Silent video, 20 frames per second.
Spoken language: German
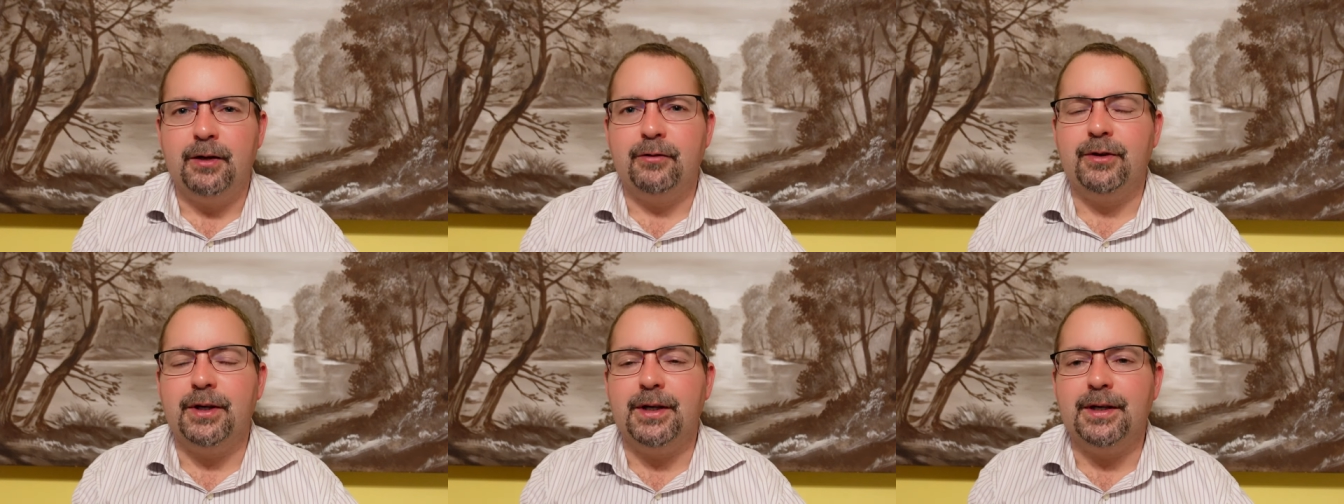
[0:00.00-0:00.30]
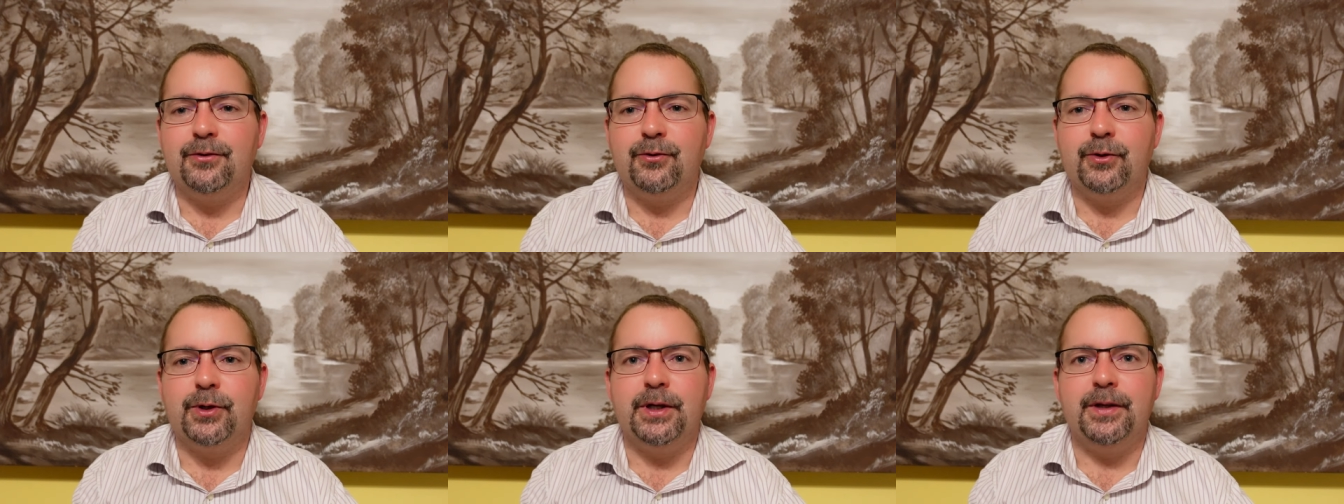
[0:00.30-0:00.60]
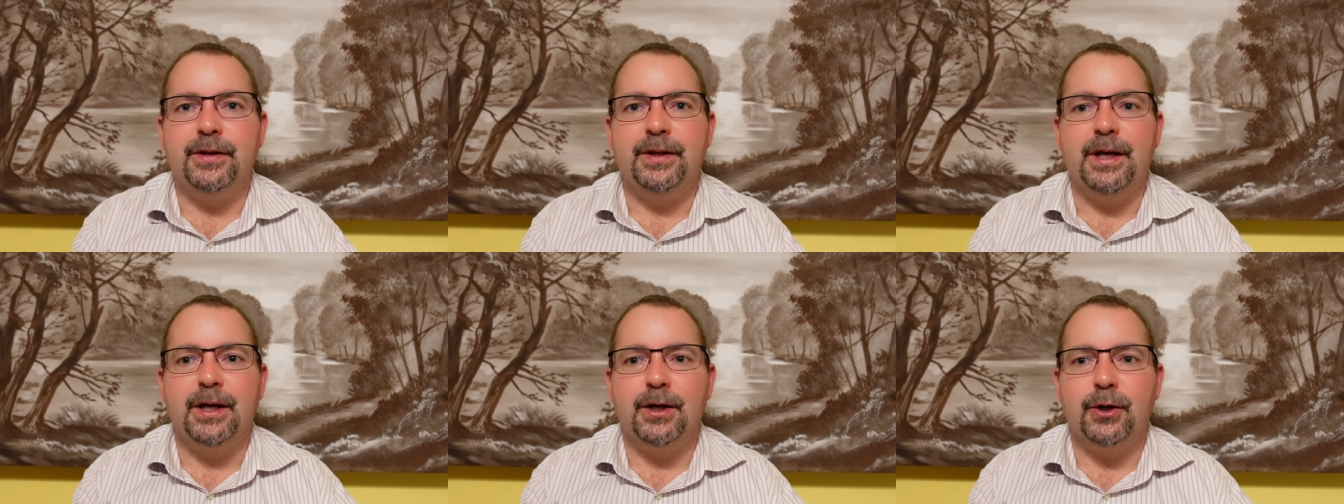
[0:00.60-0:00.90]
vielleicht sogar
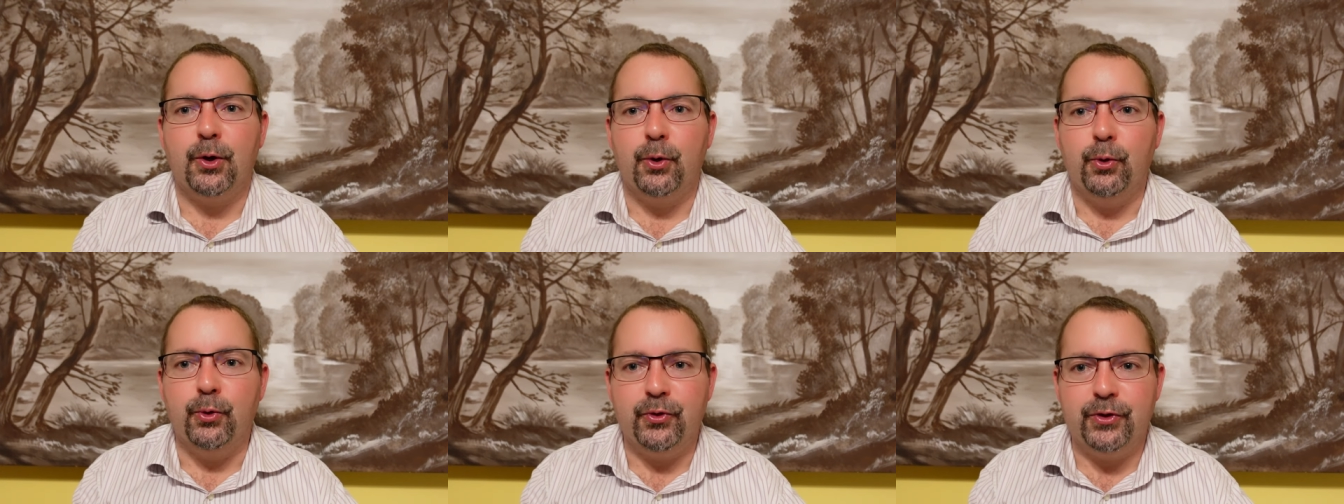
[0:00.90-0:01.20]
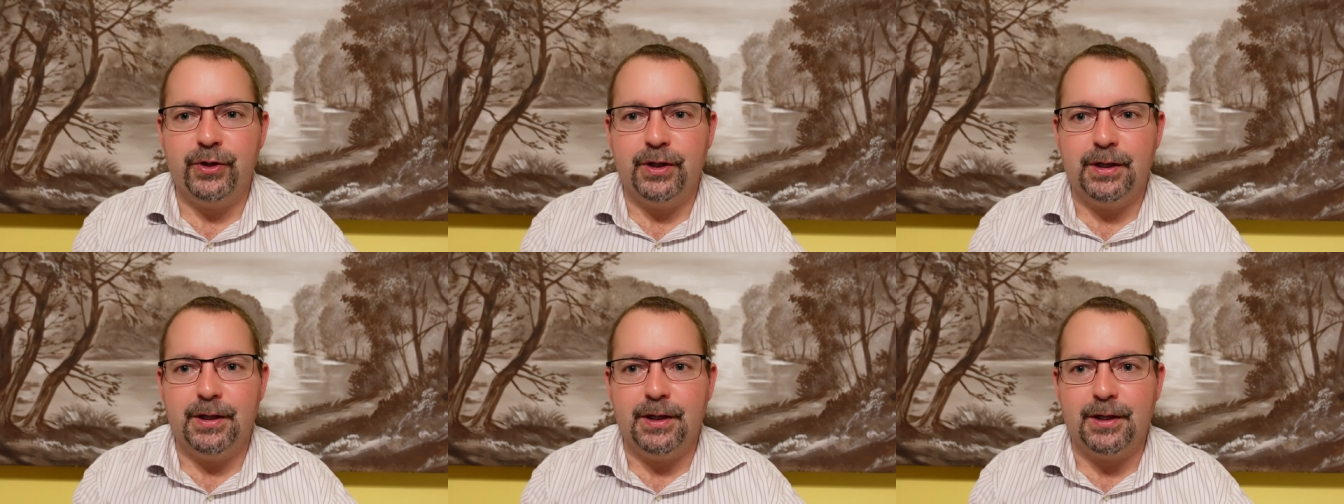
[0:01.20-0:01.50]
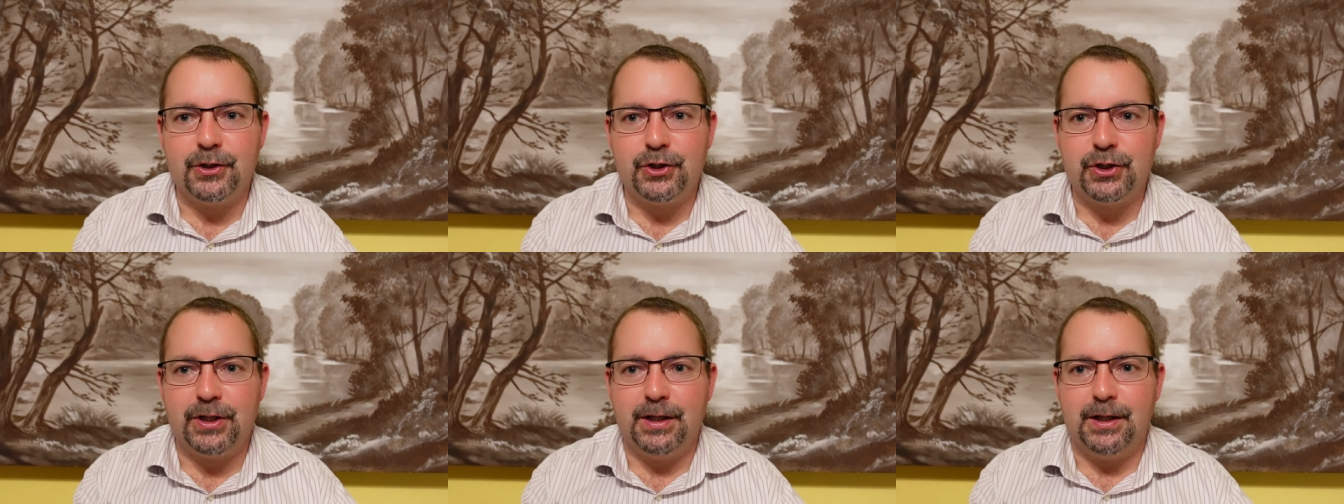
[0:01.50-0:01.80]
der größte
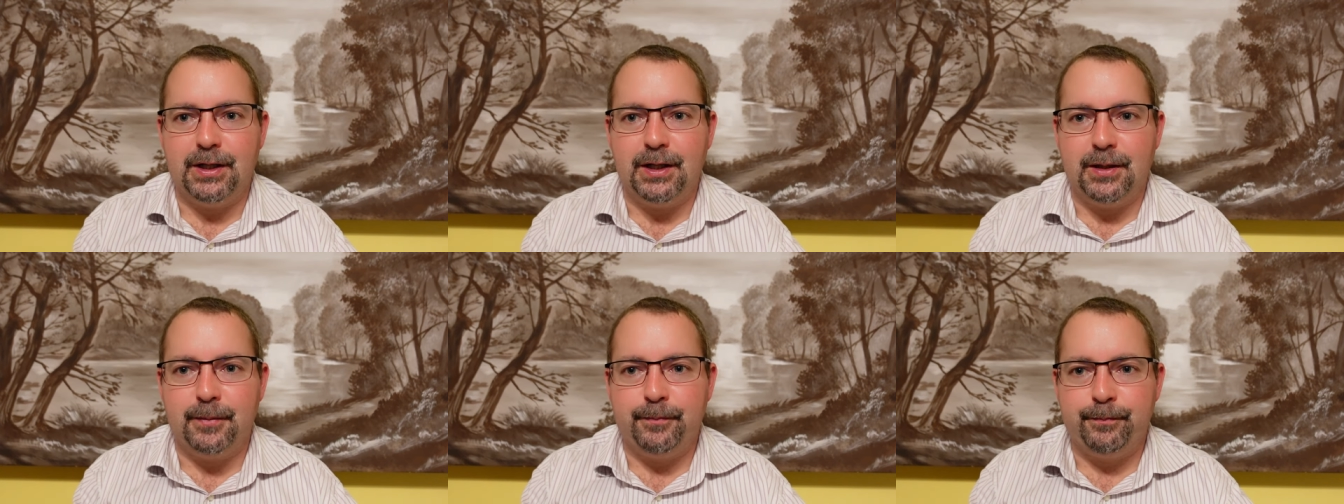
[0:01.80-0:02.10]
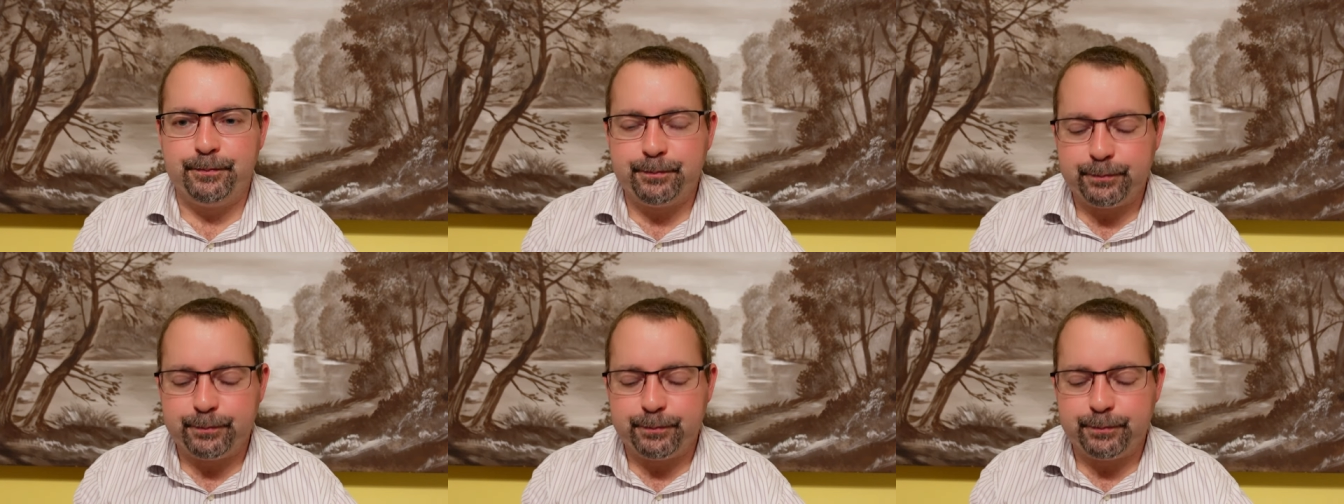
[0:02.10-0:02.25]
Hersteller